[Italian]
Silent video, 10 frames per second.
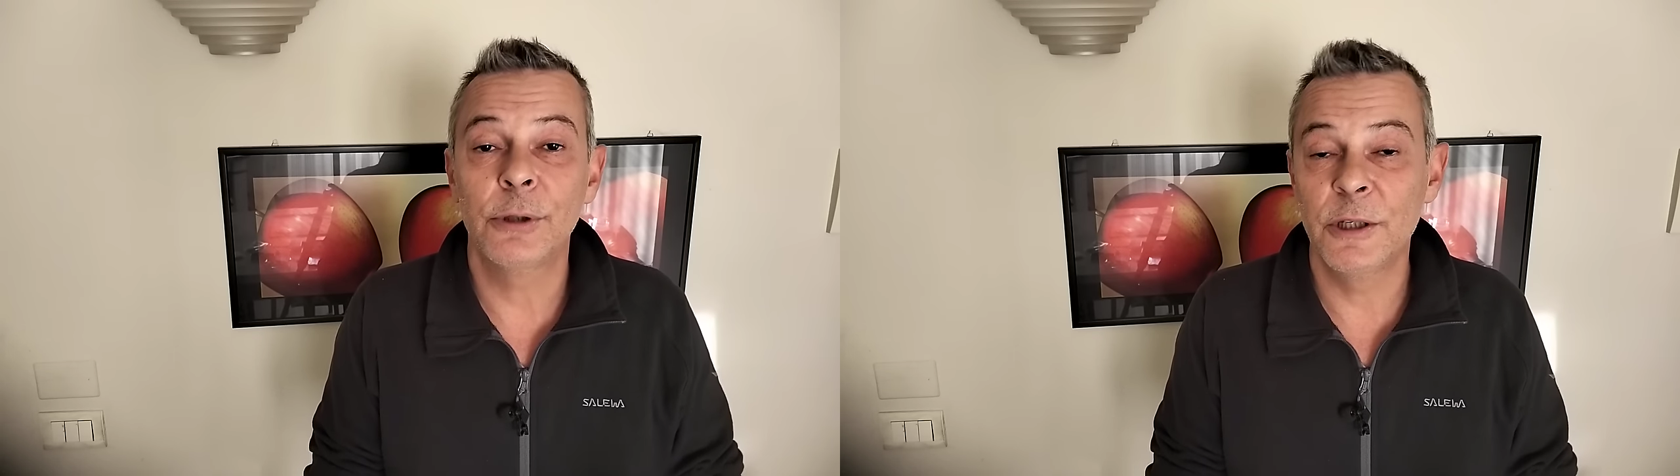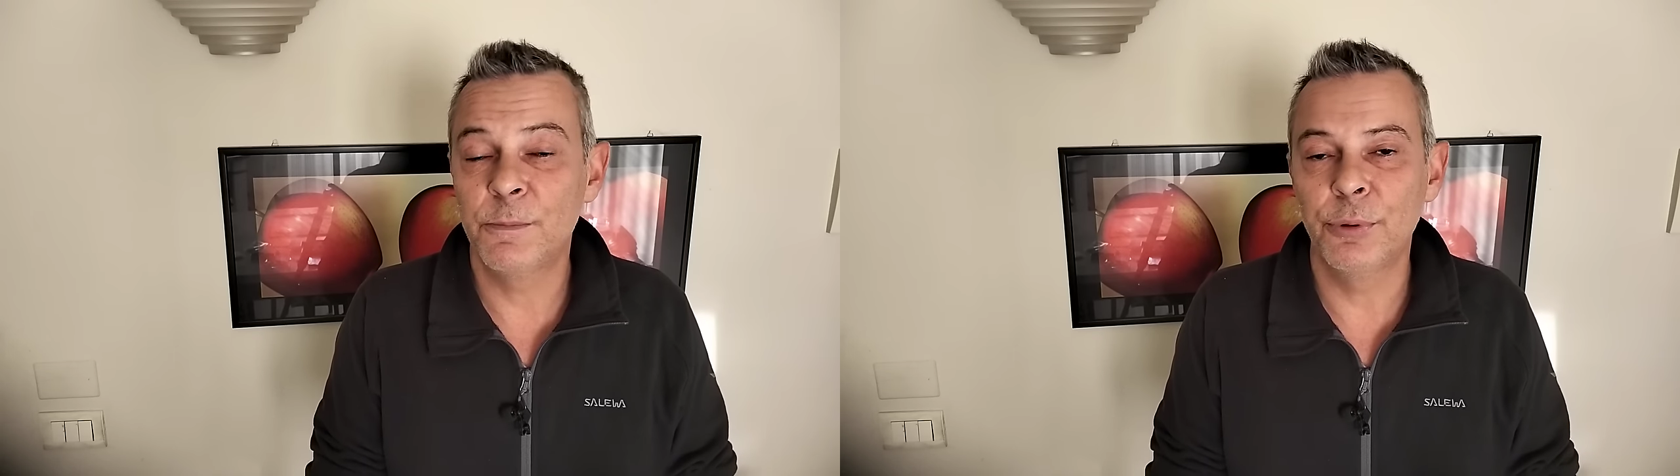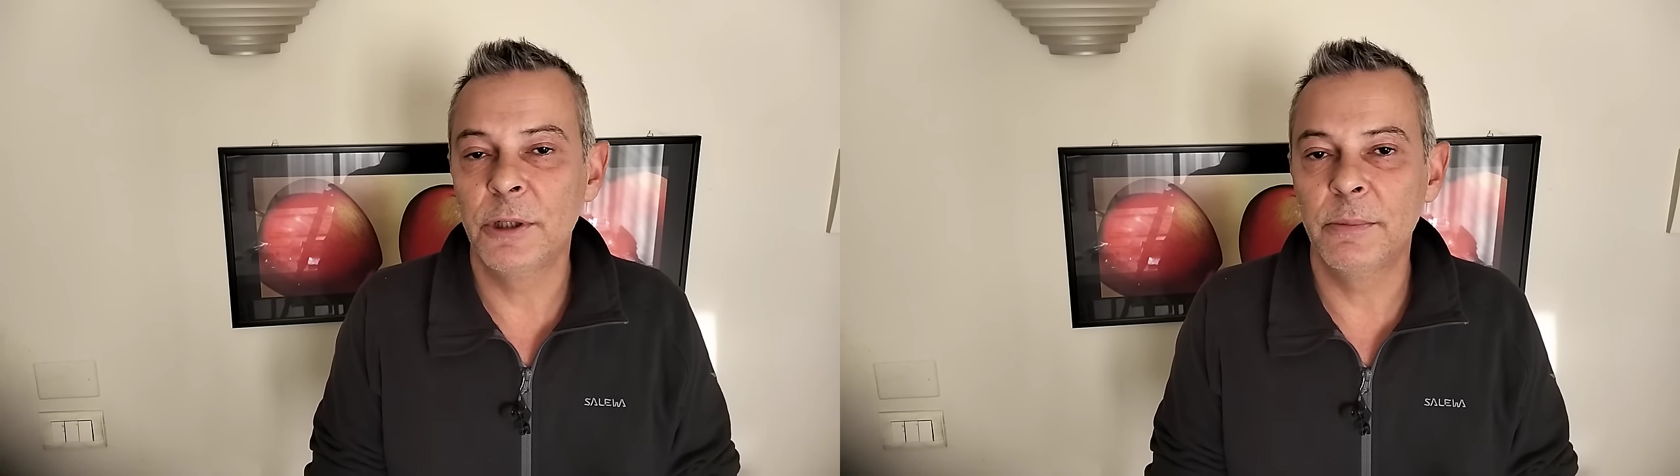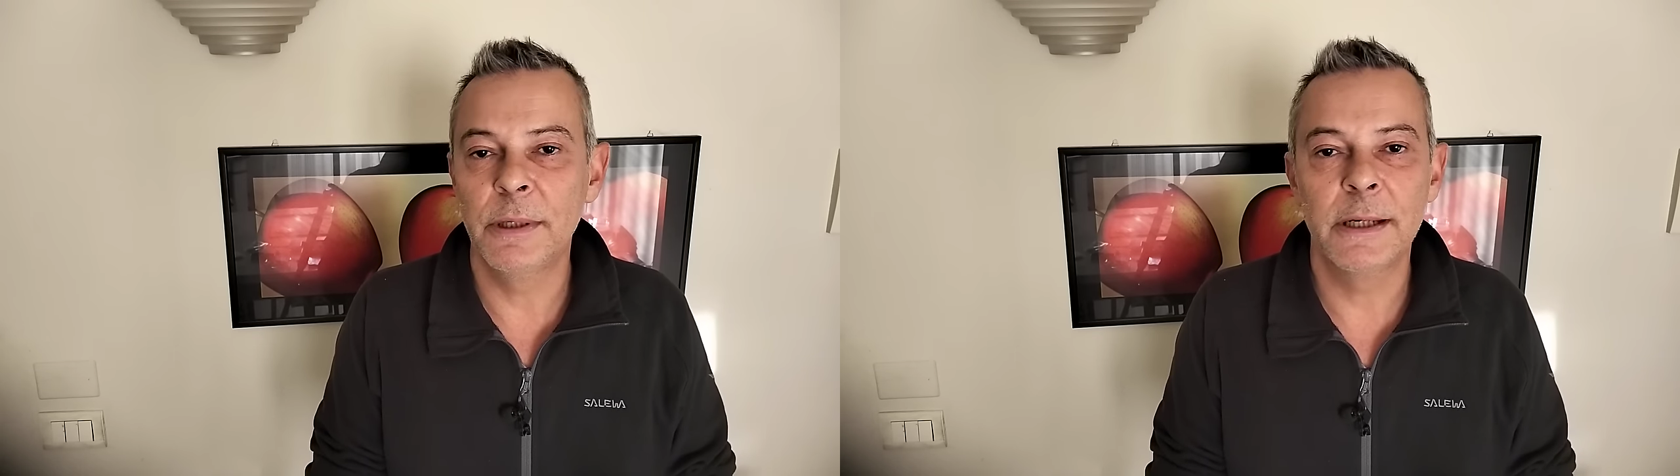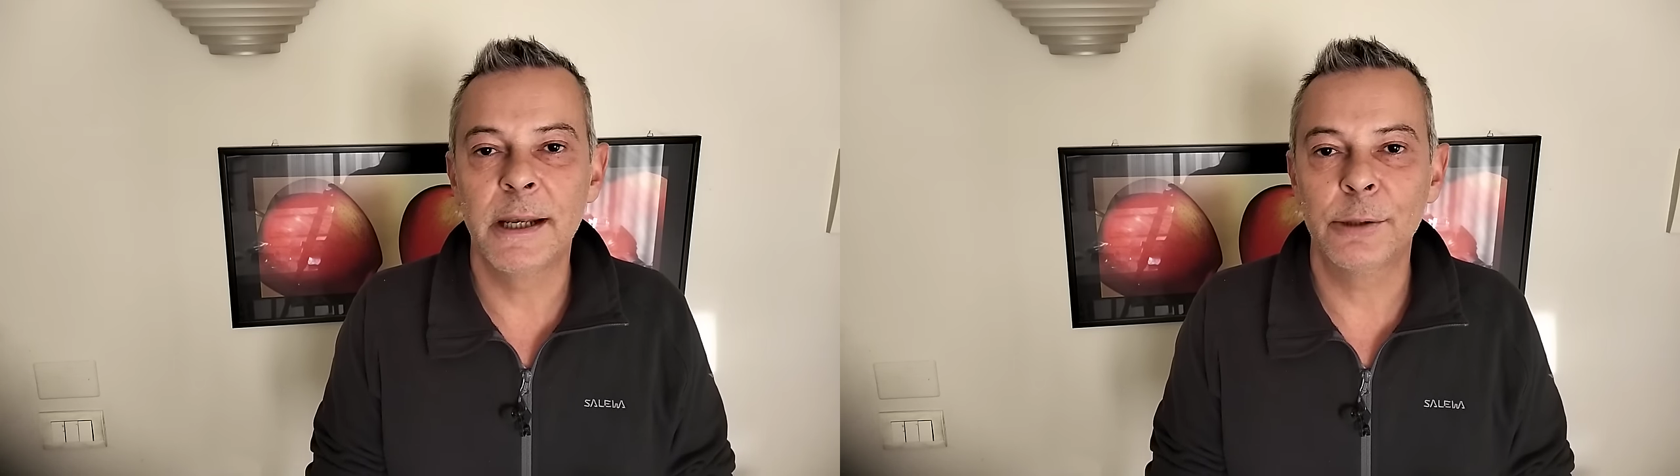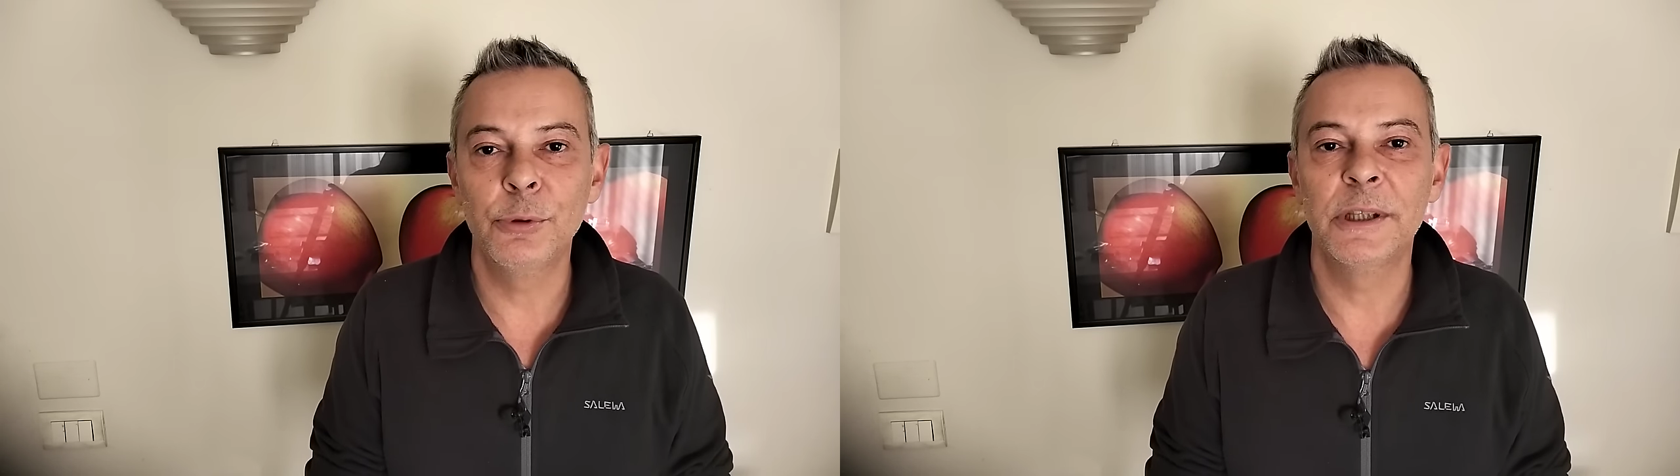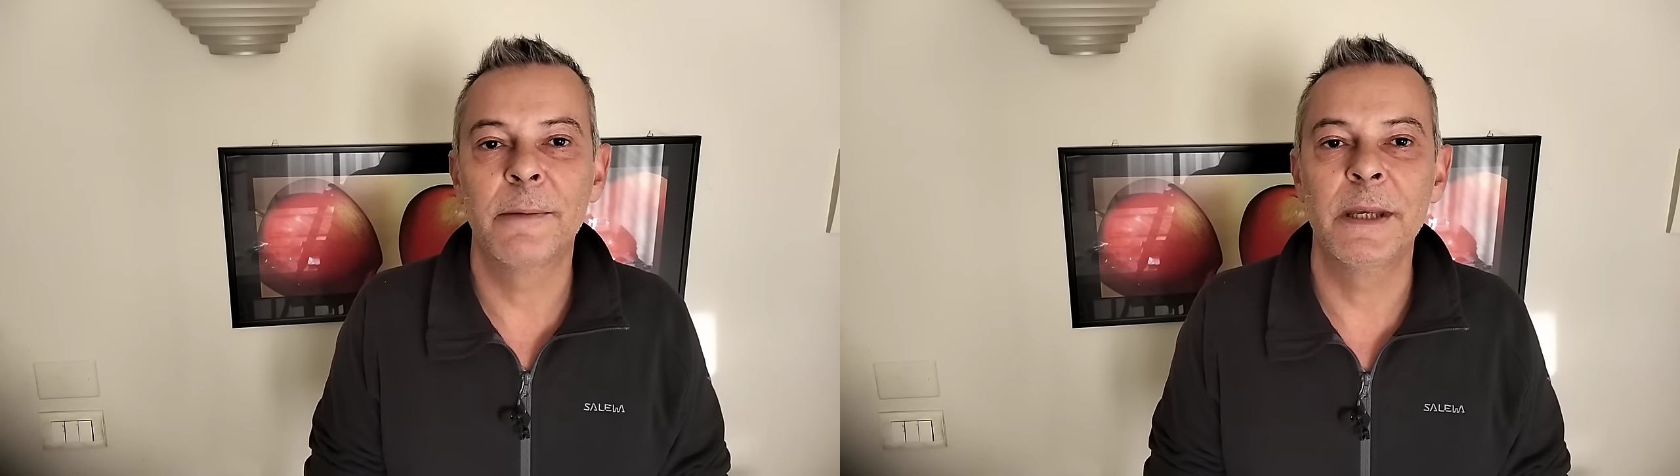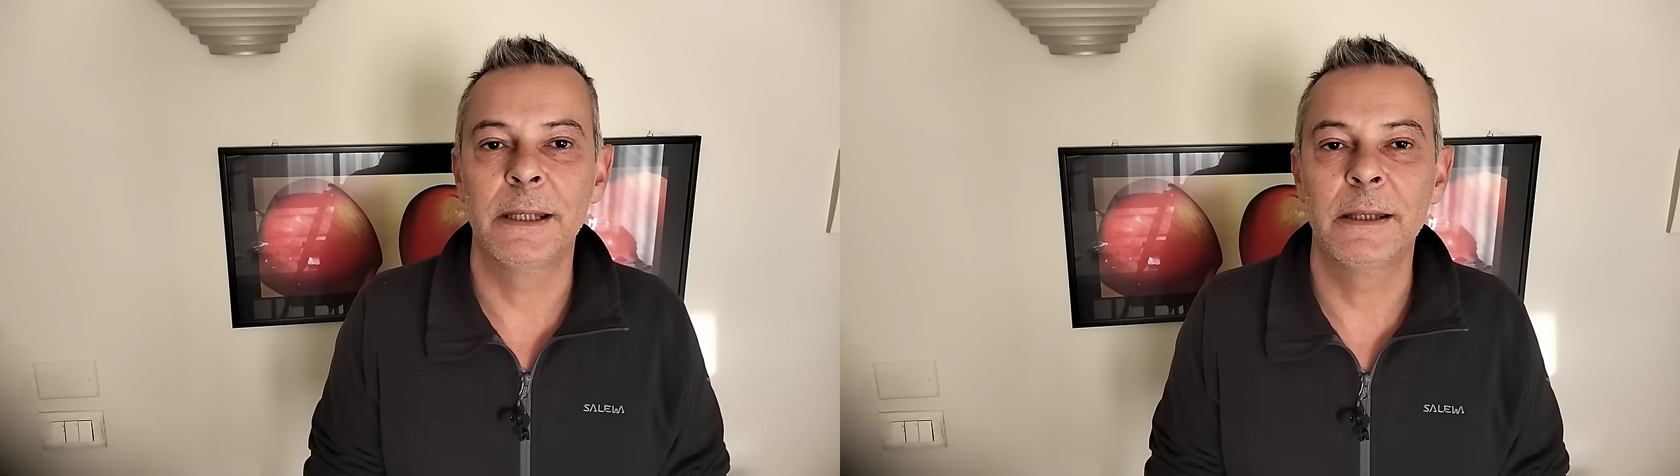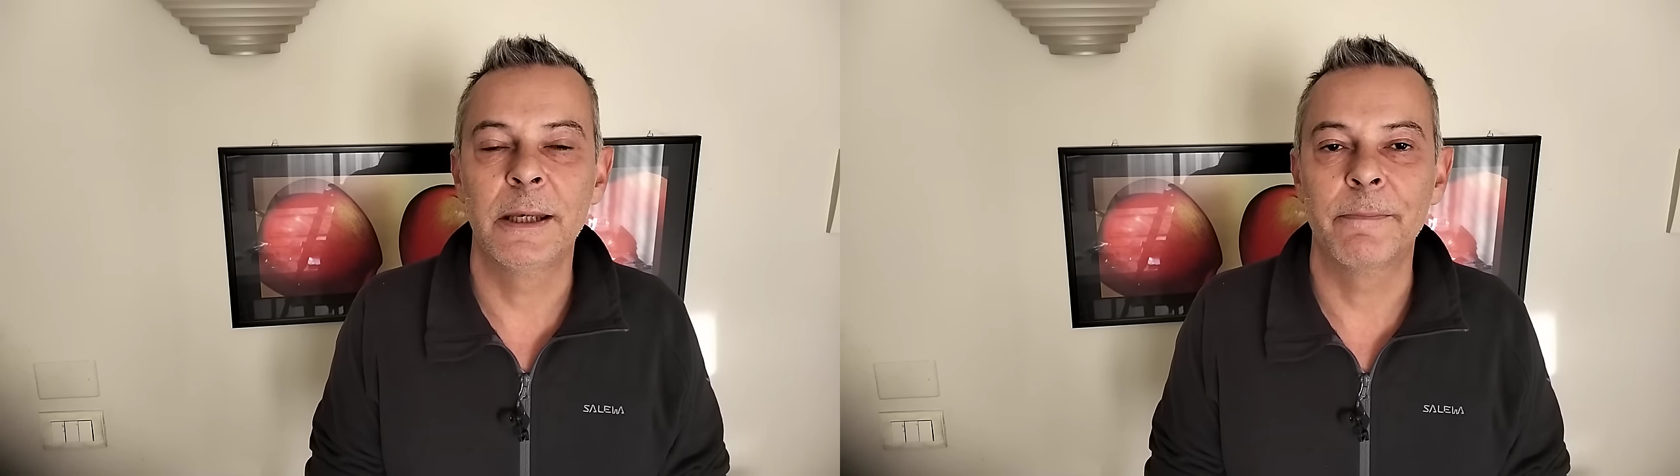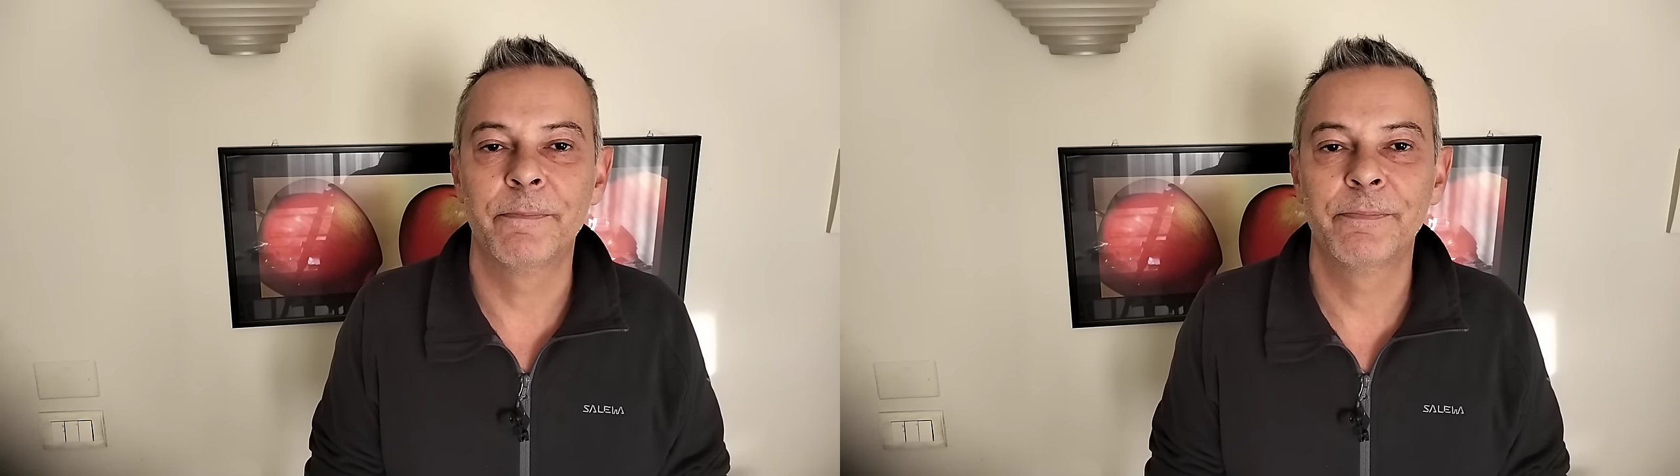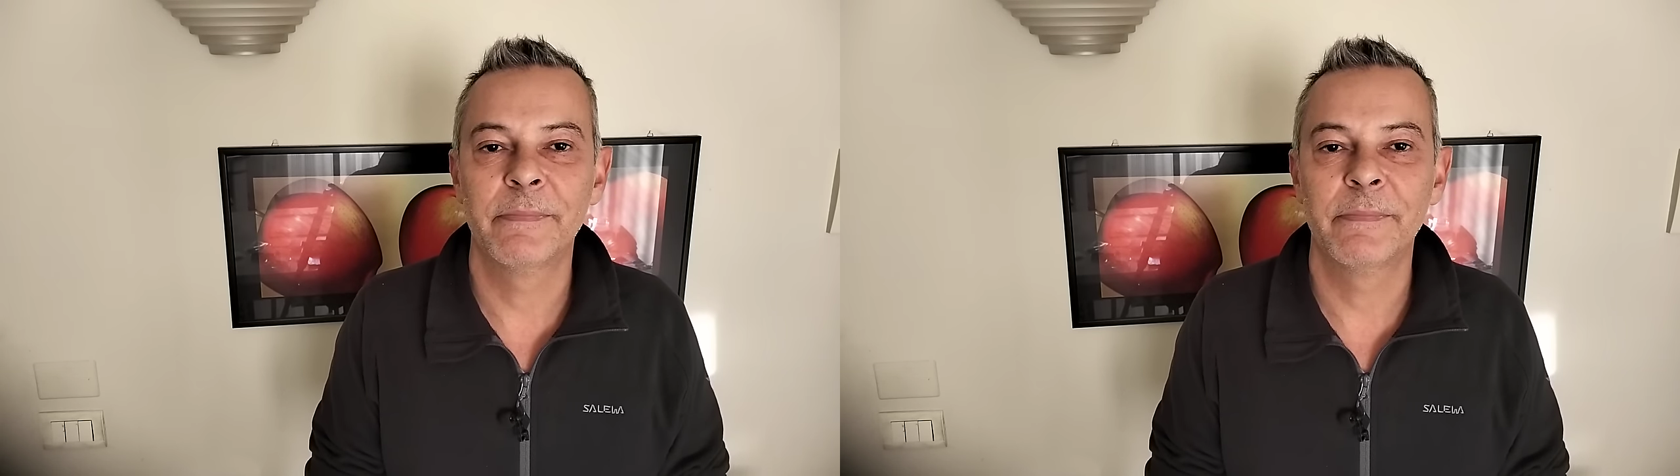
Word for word: disponibili gratuitamente,